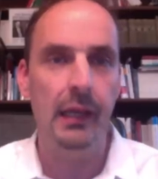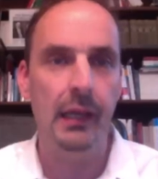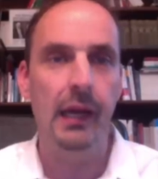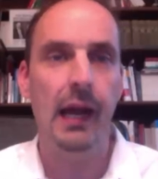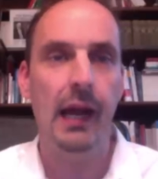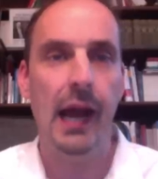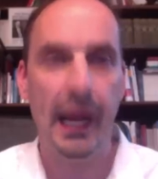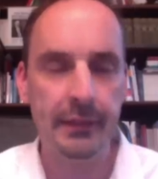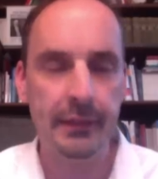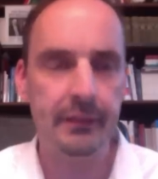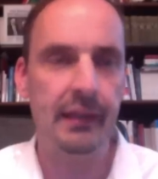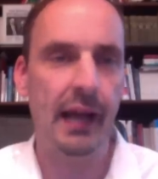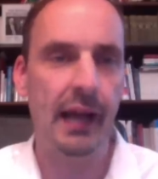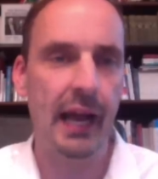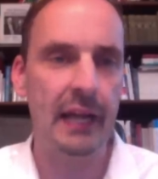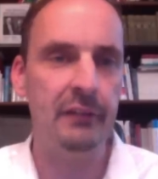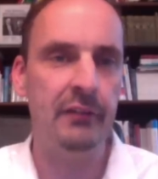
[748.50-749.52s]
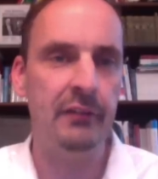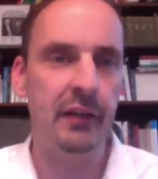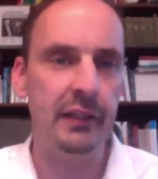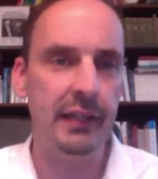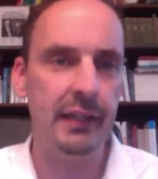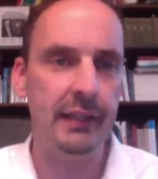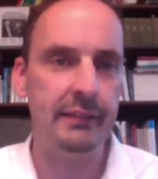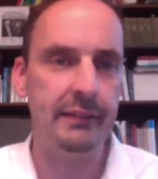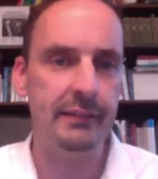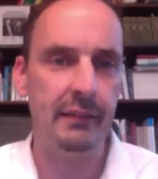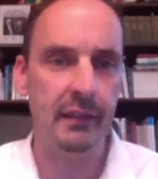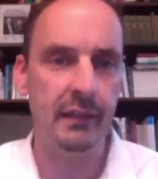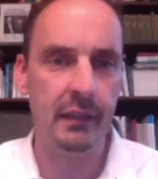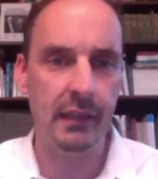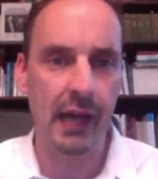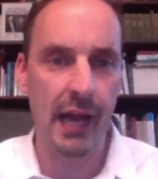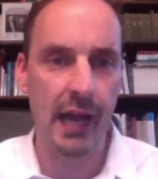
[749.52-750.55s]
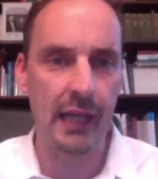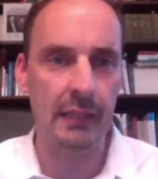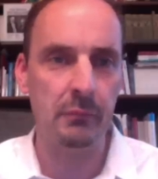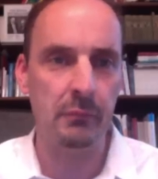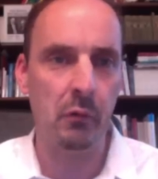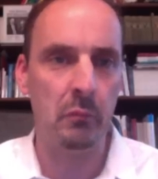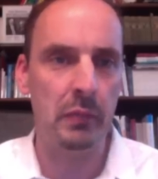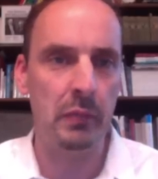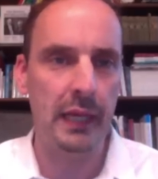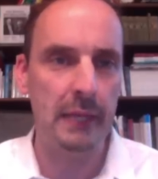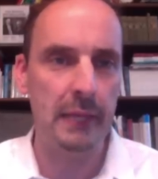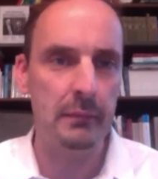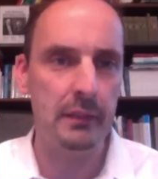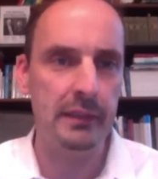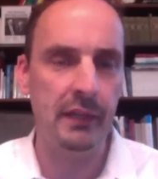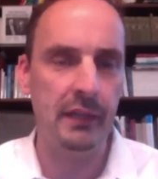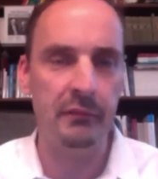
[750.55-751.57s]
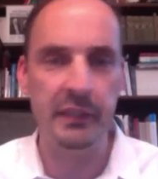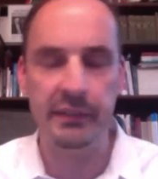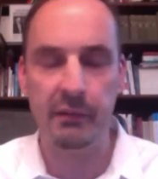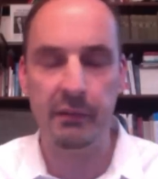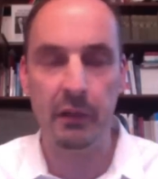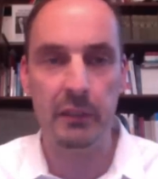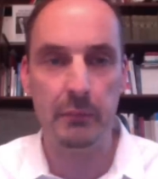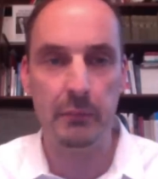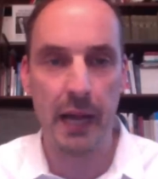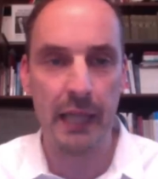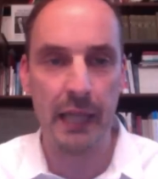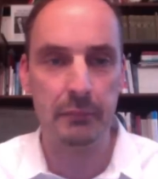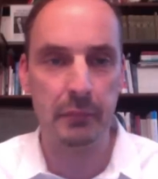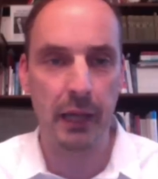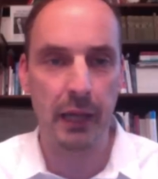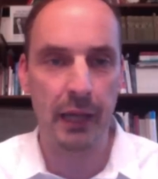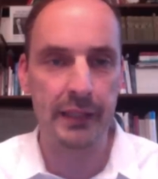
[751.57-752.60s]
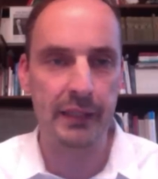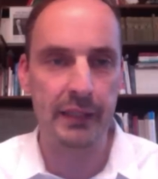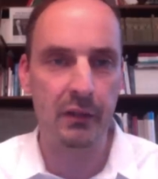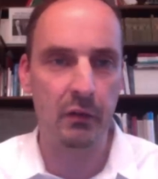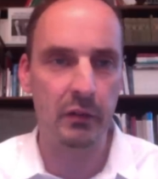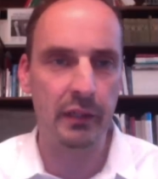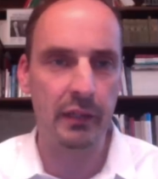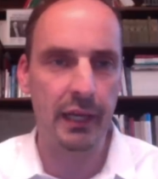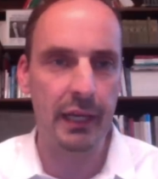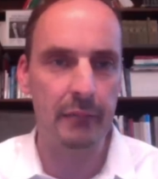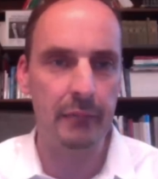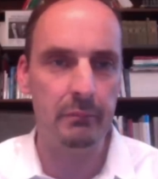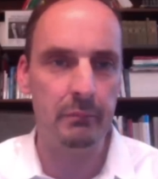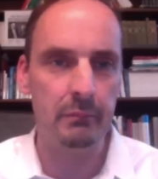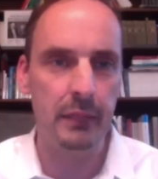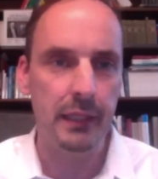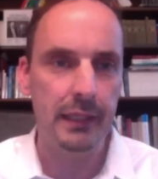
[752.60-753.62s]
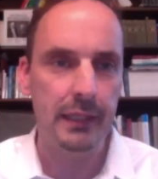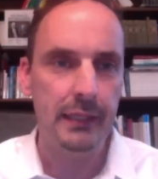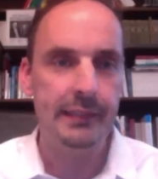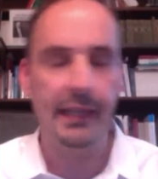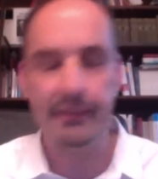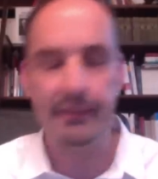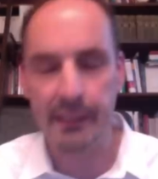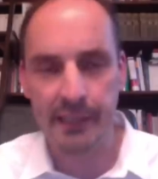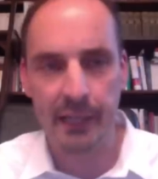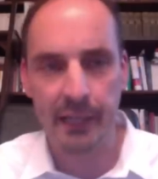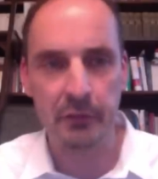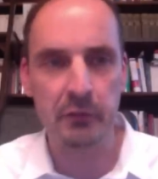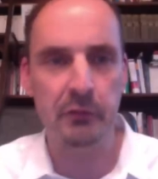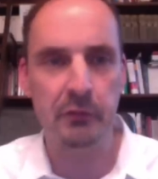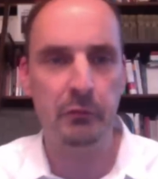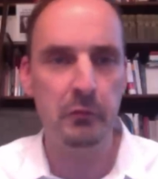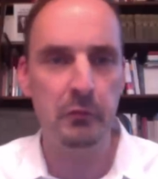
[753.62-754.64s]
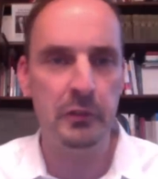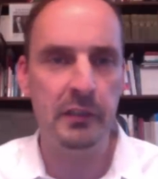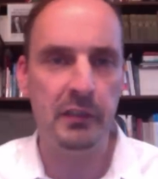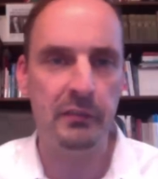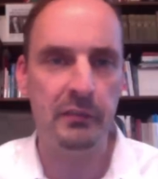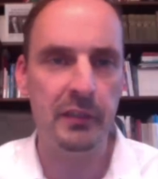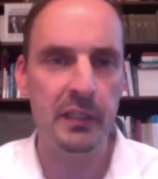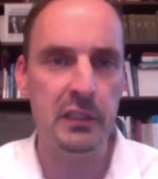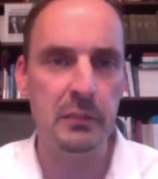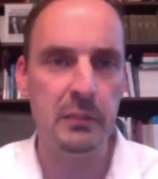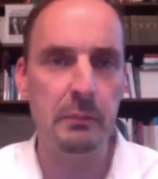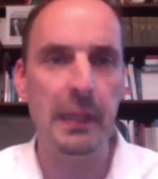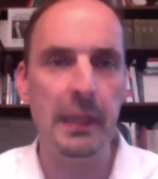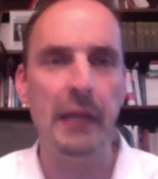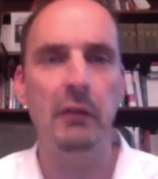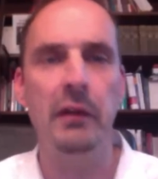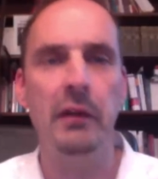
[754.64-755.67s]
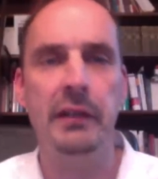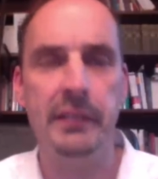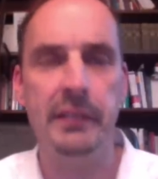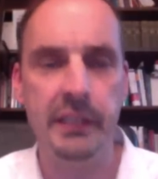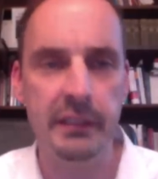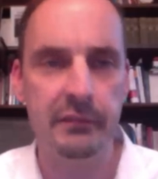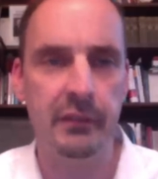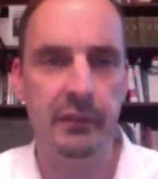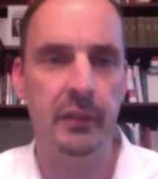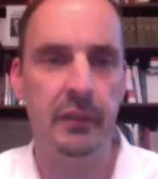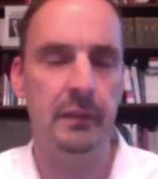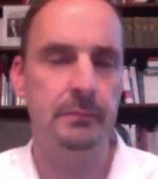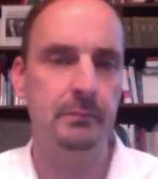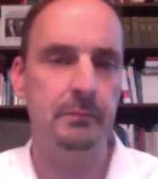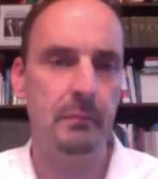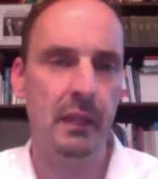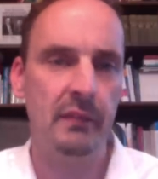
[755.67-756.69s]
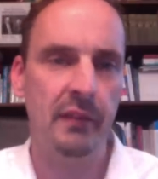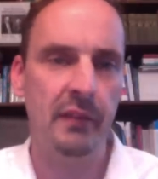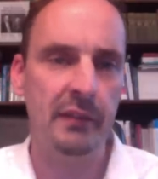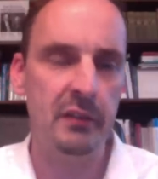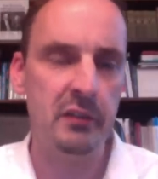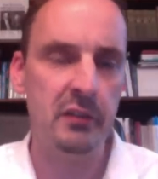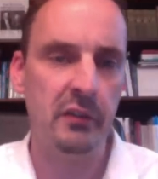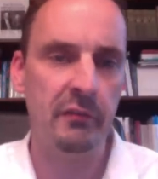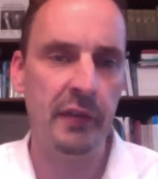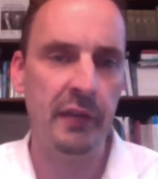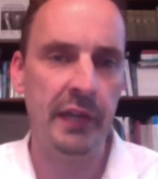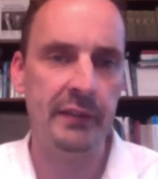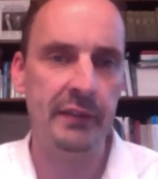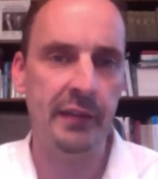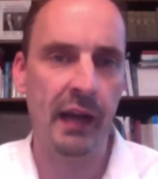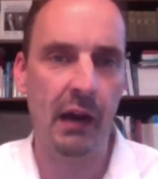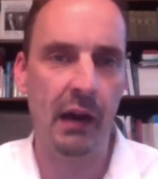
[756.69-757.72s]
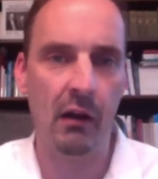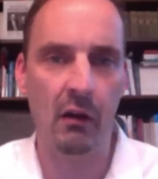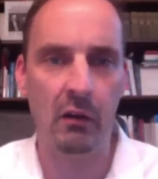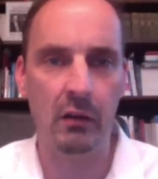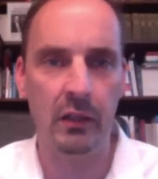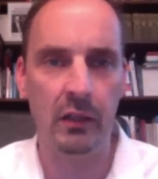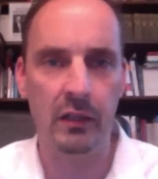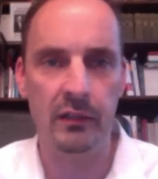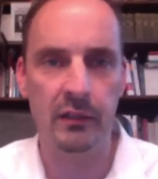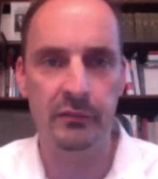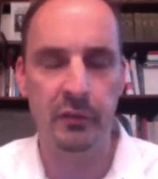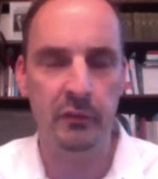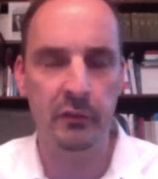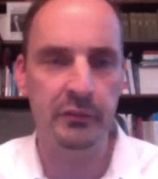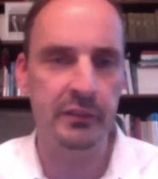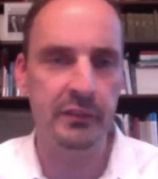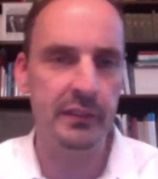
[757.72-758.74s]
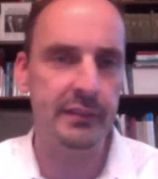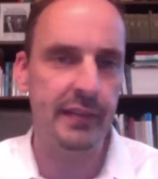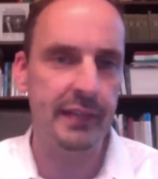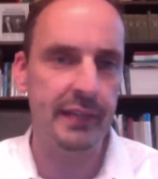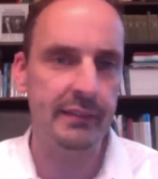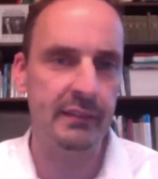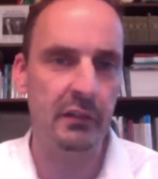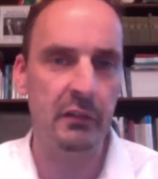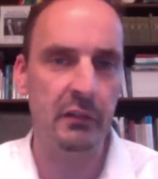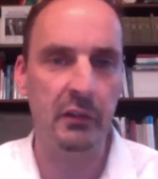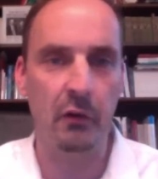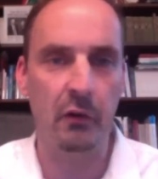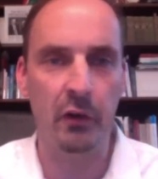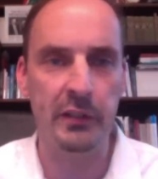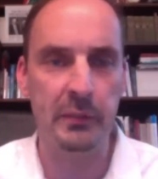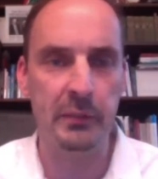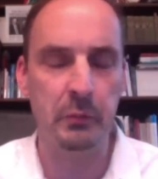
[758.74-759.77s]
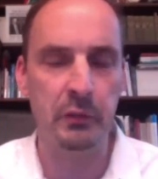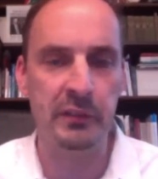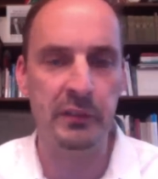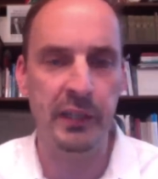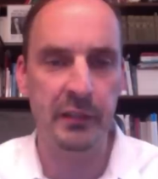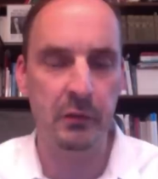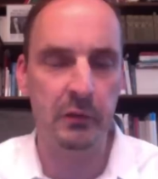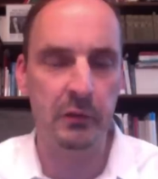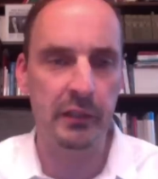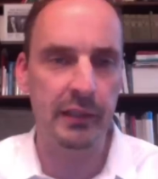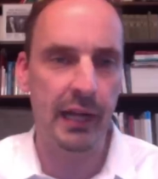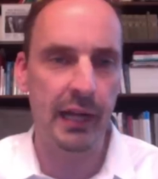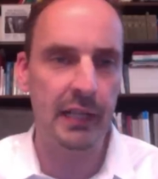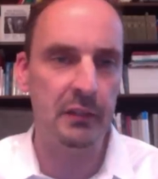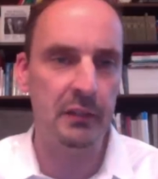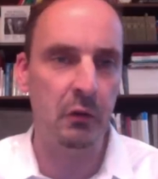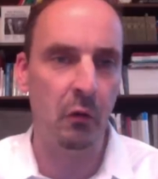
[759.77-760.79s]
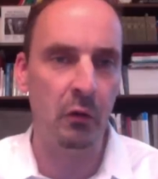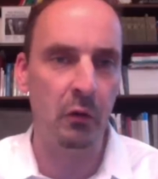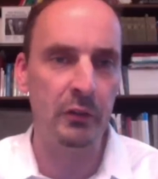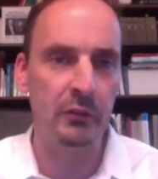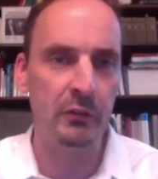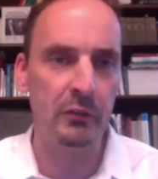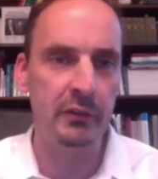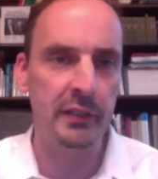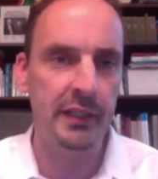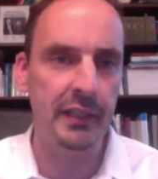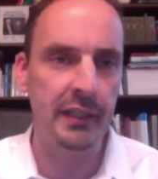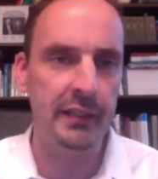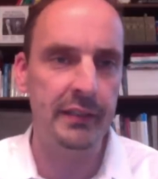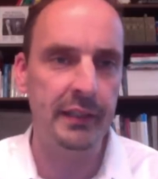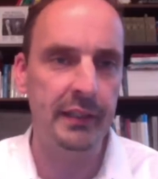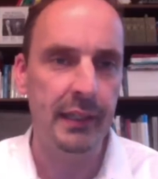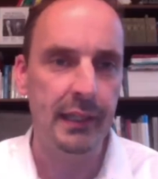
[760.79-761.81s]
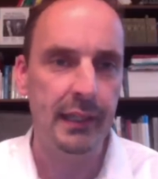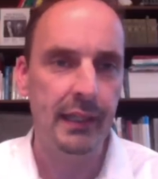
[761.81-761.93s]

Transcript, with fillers: hat einfach jetzt äh, arge Probleme. Da wird es auch eine Marktbereinigung geben. Das hat dazu geführt, dass viele spekulative Wasserstoffwerte auch äh, 50, 60, also 90 Prozent unter den alten Hochs notieren.